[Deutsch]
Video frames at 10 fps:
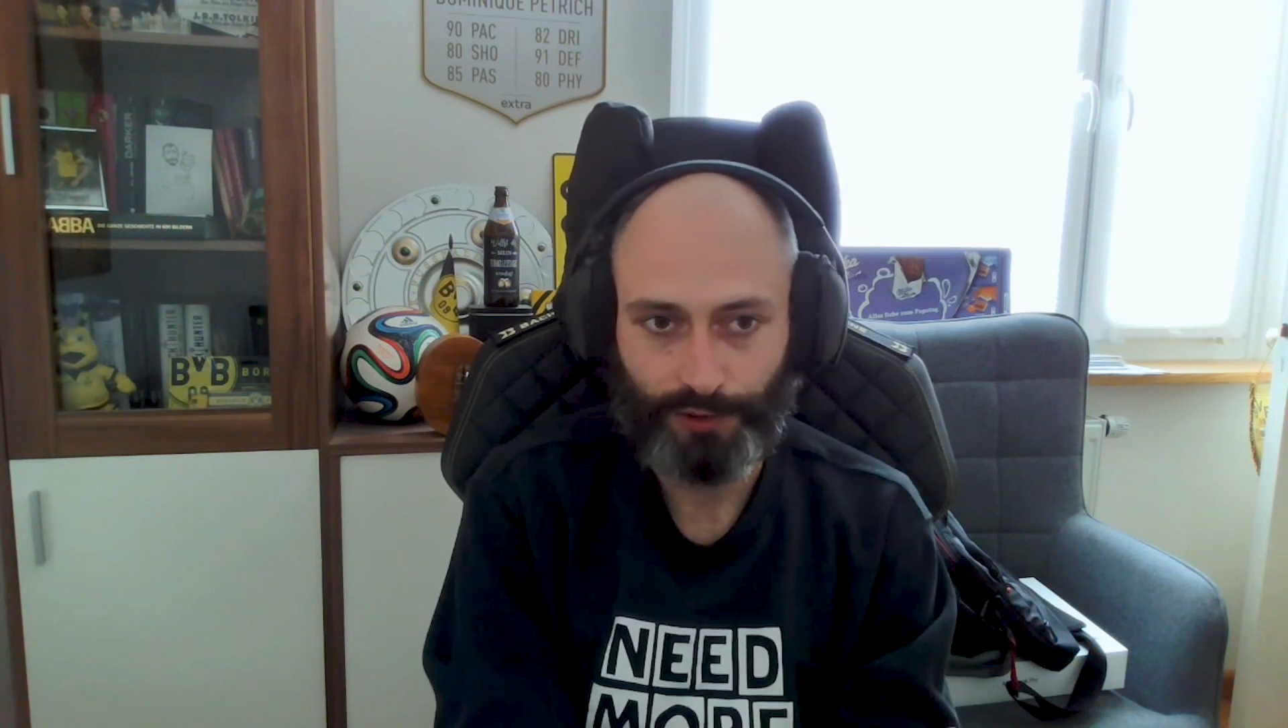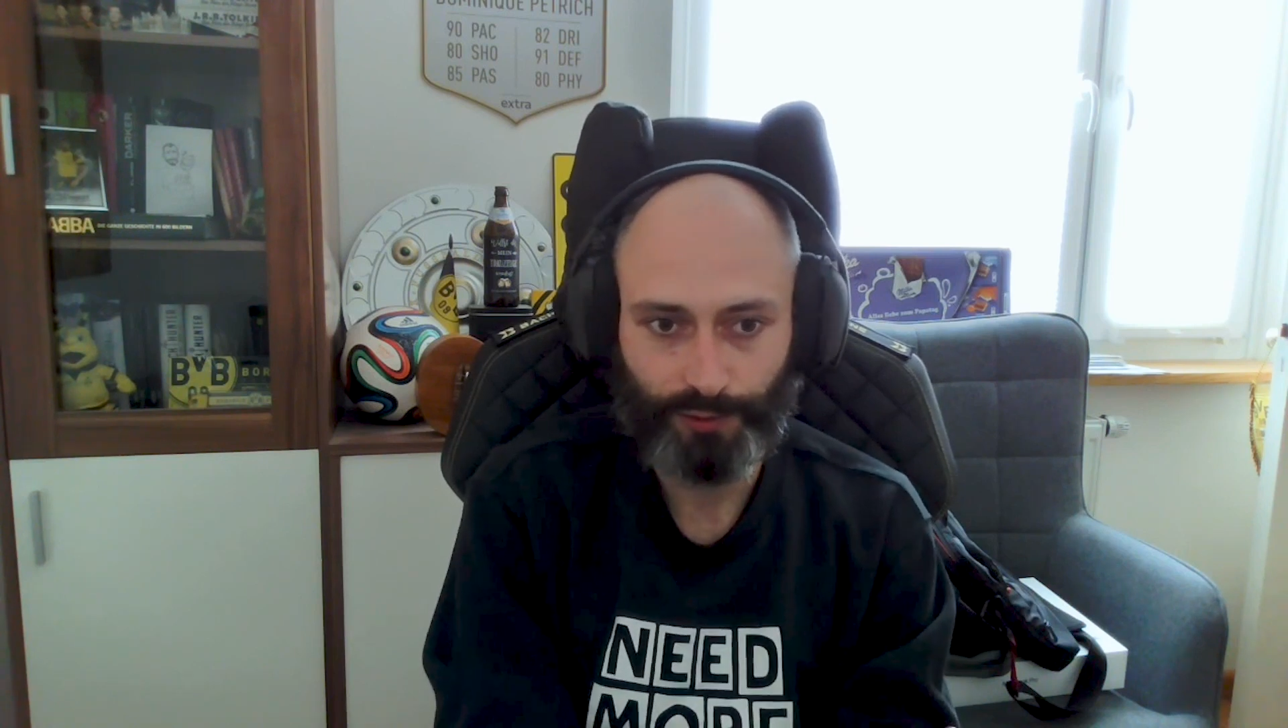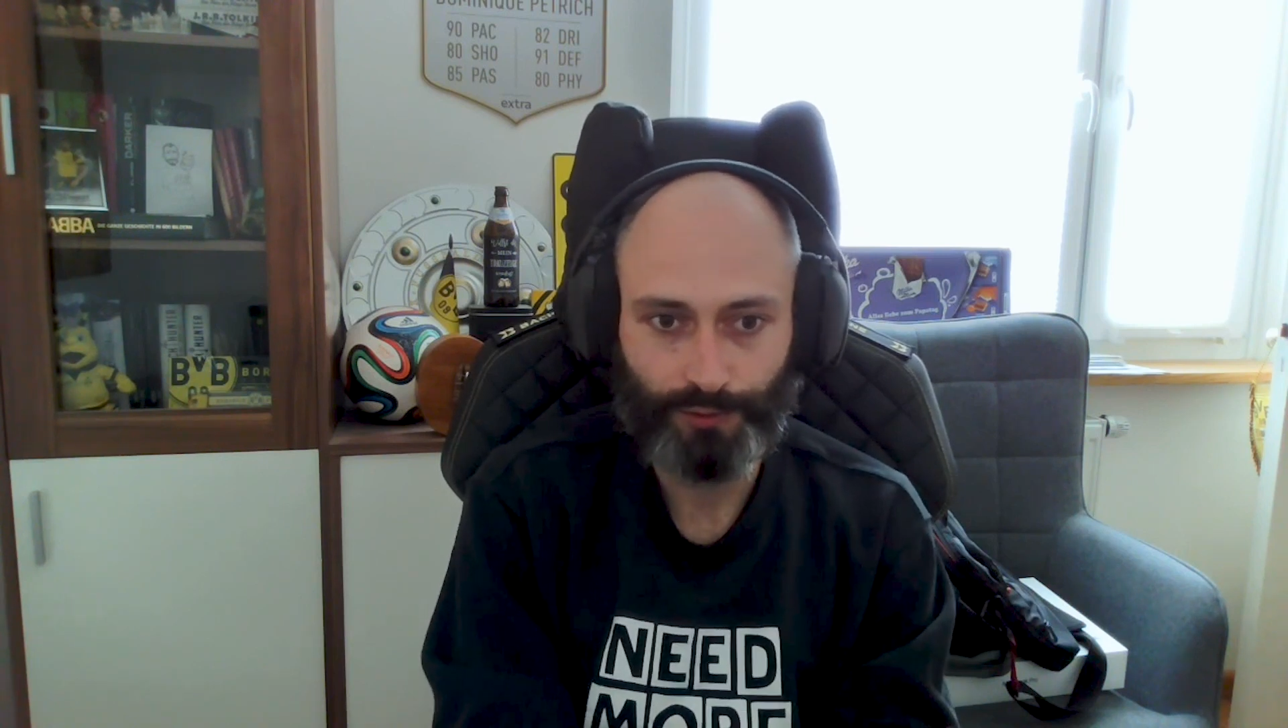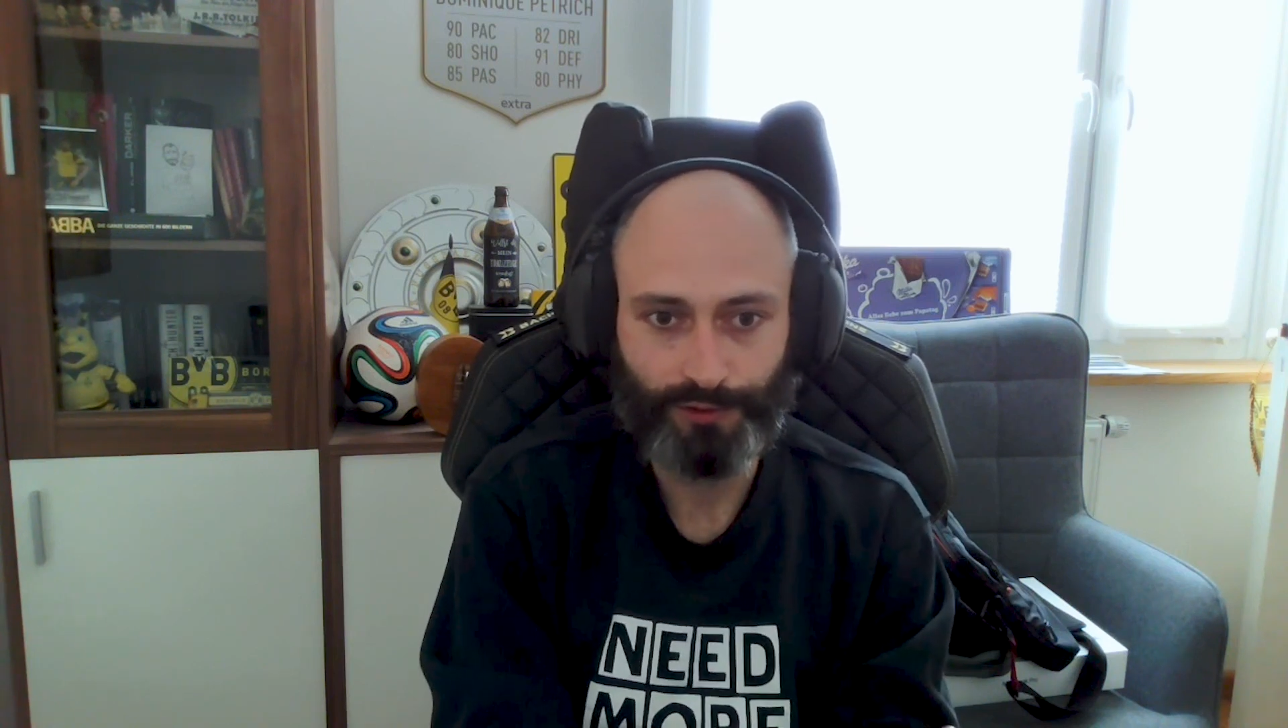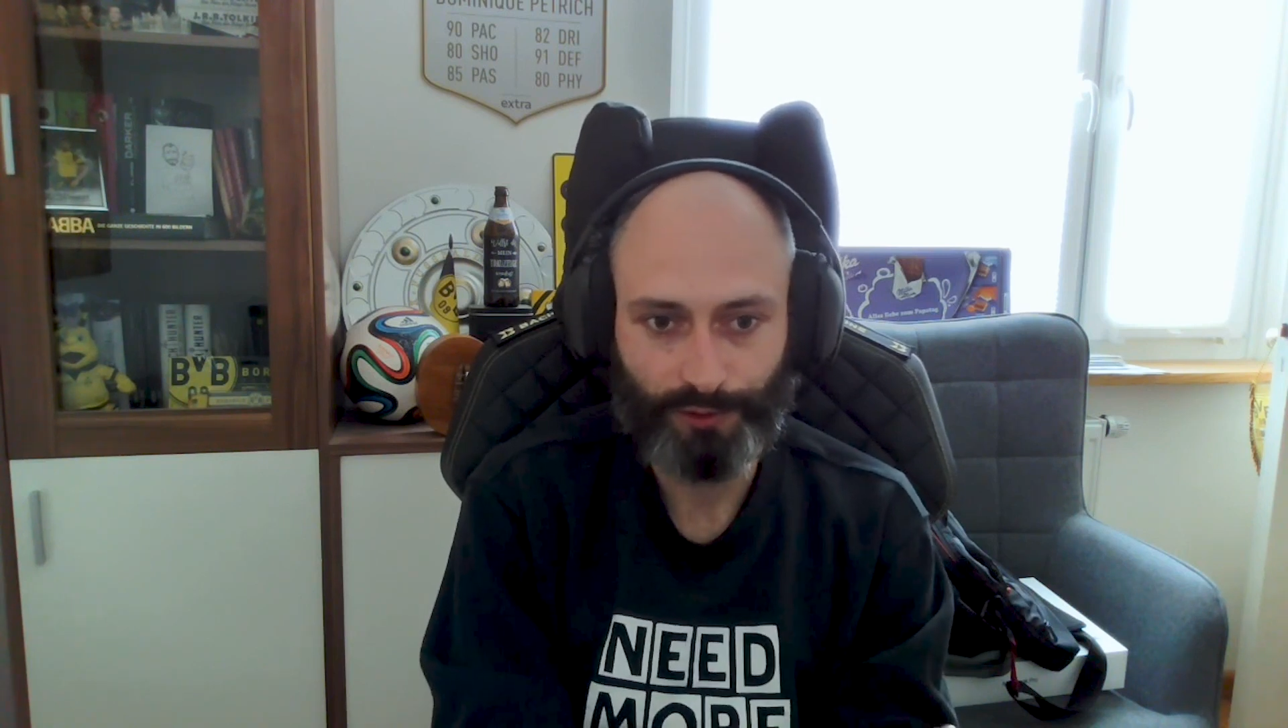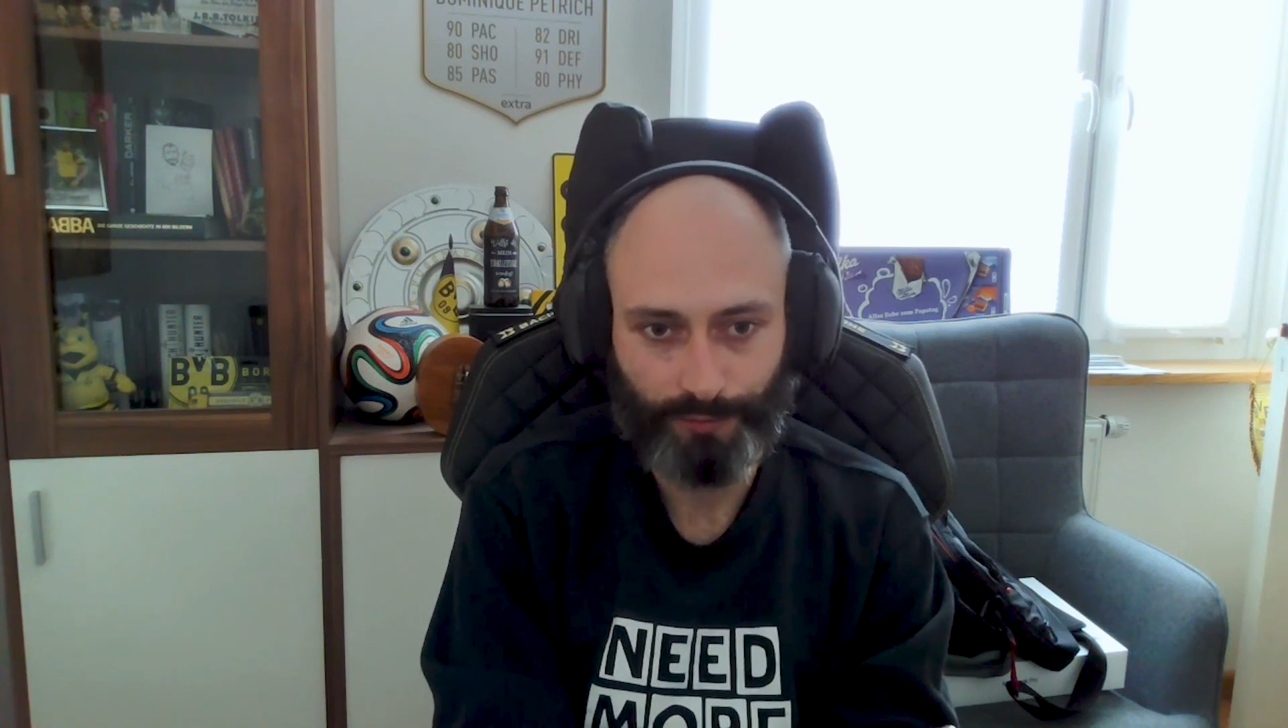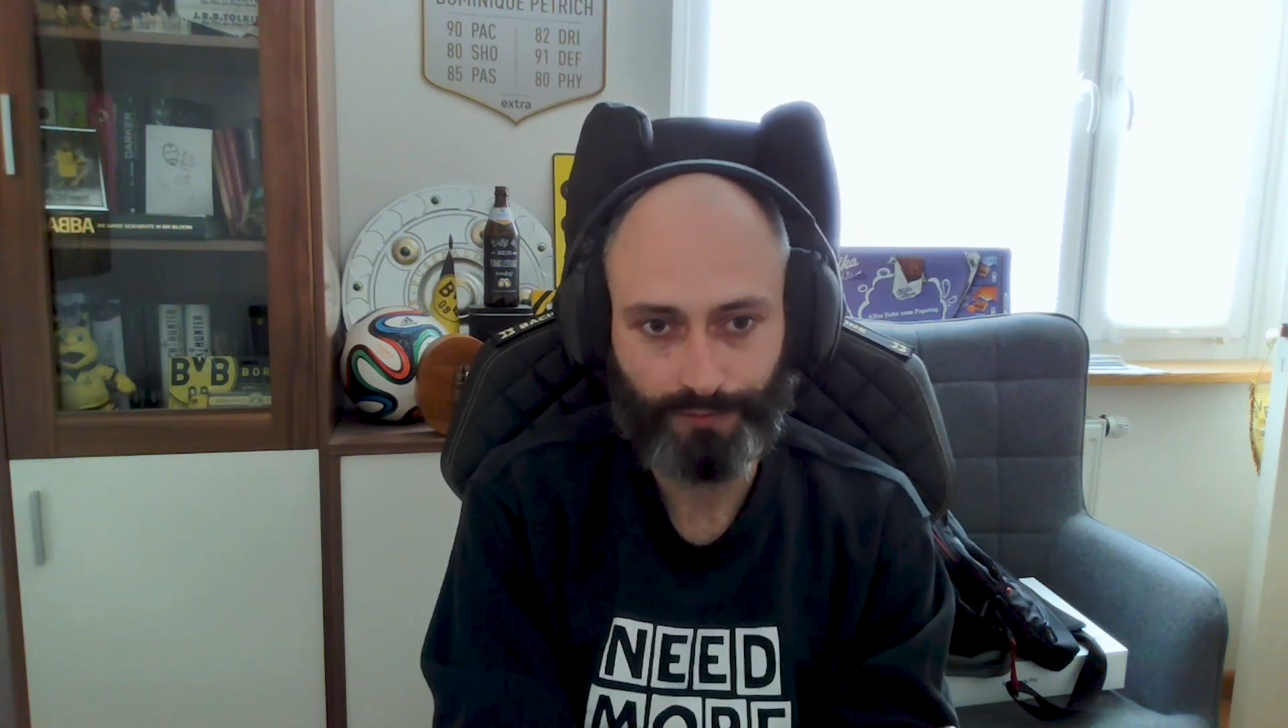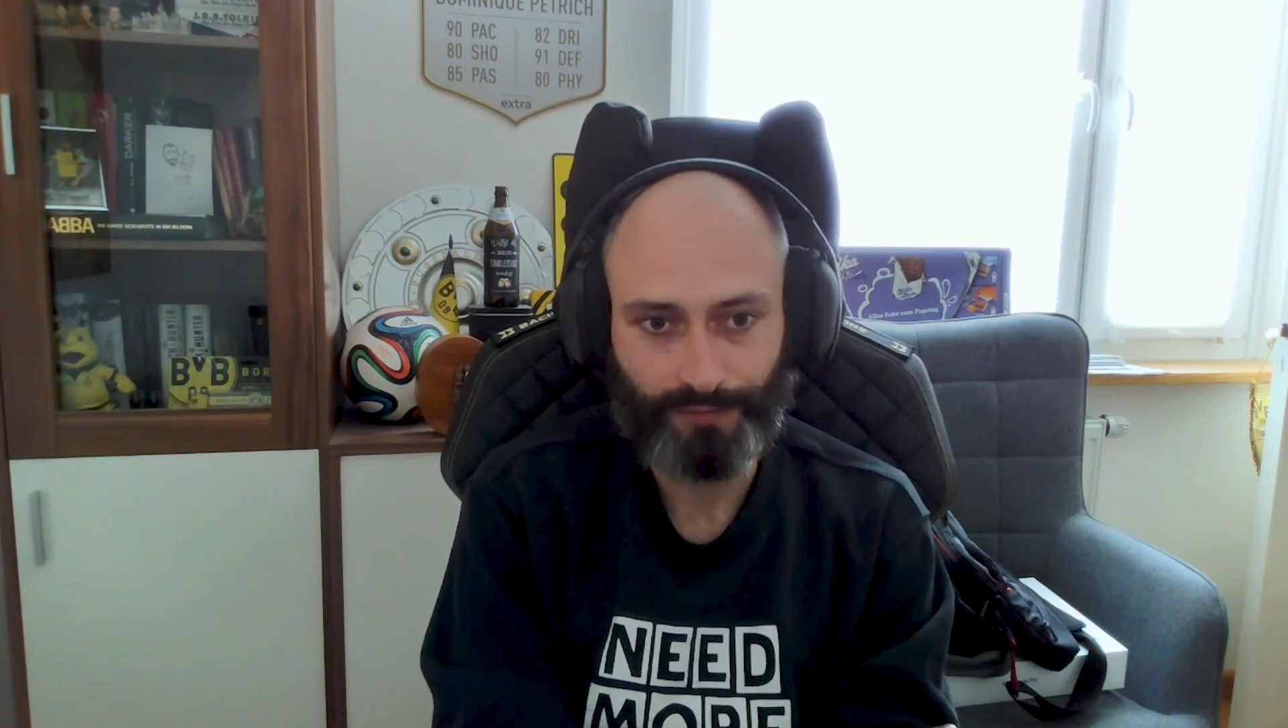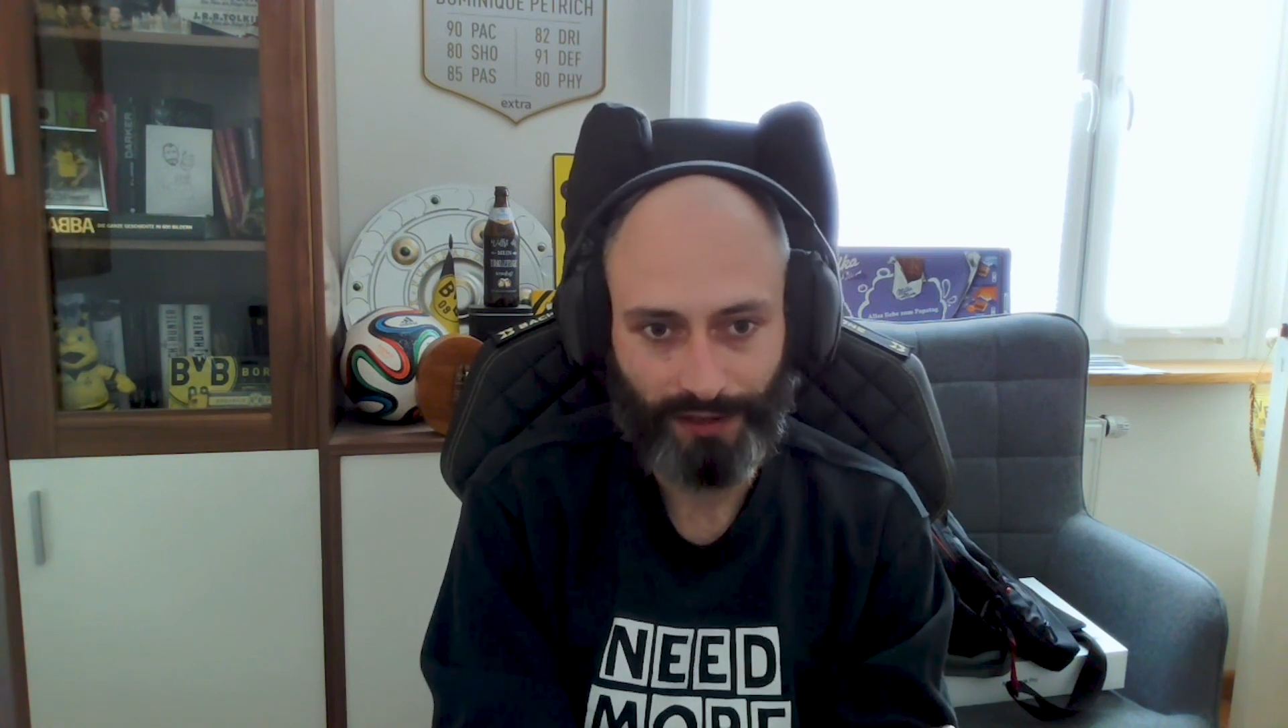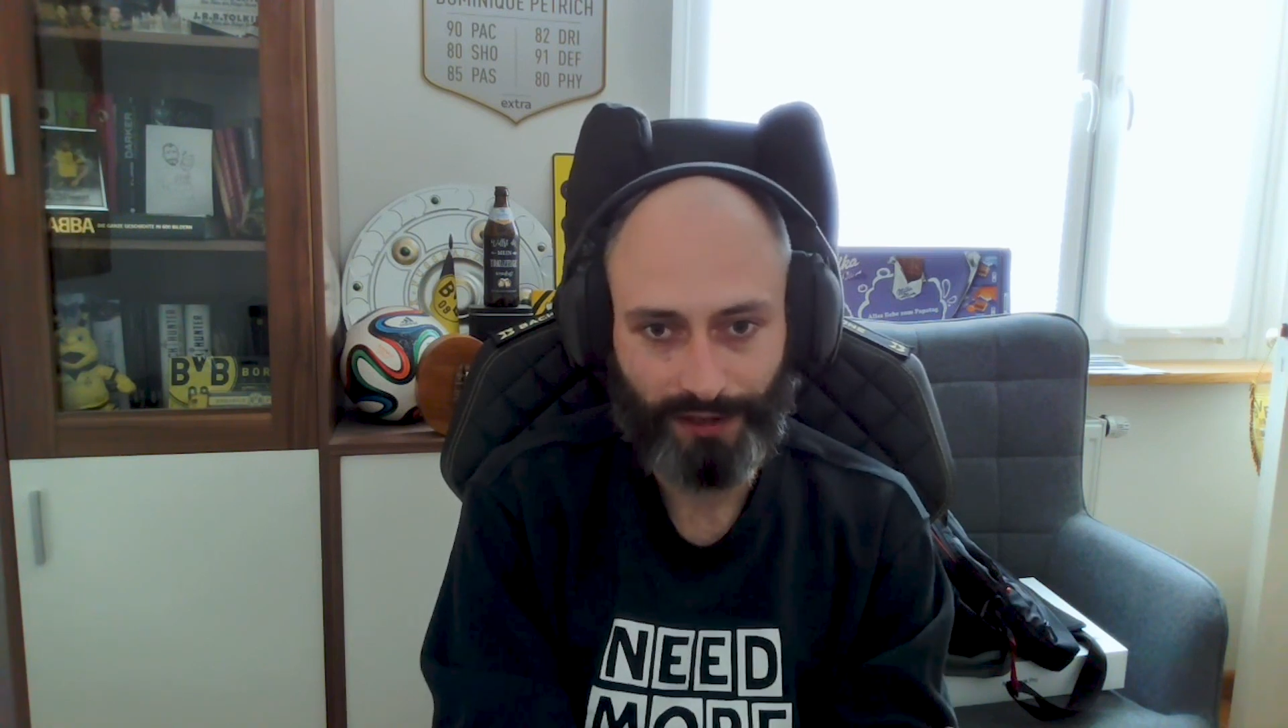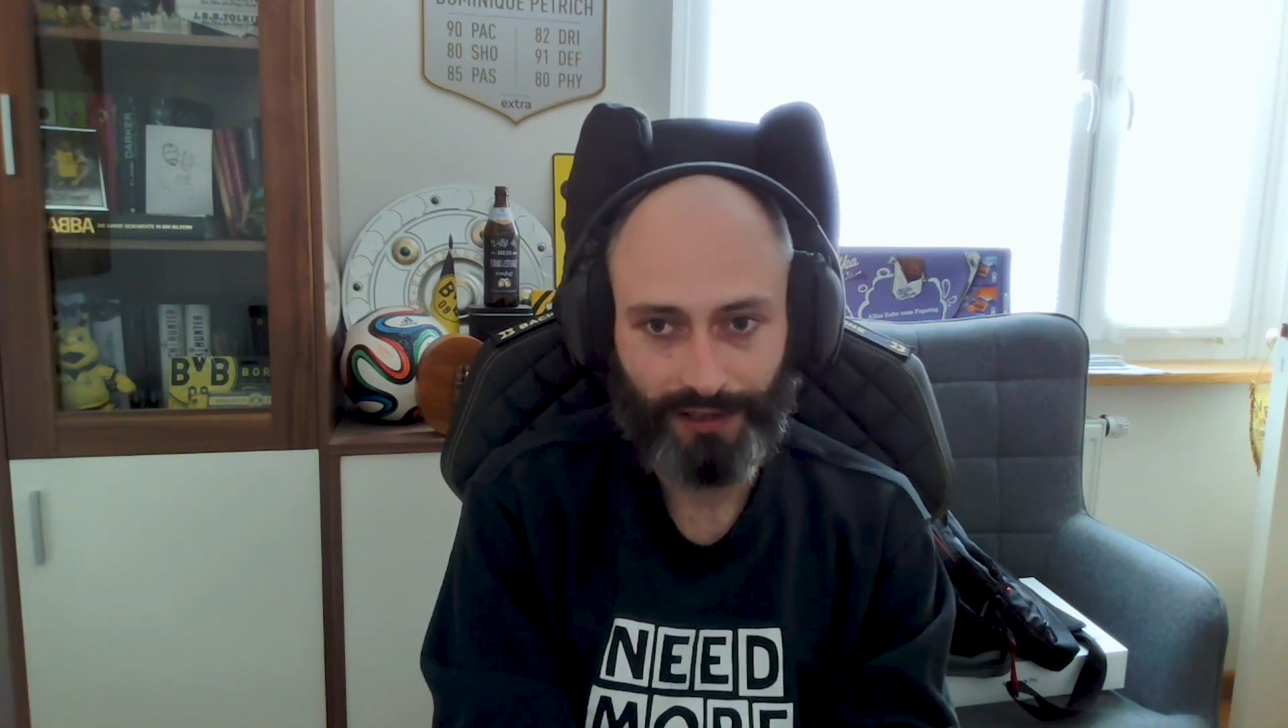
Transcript: tun, um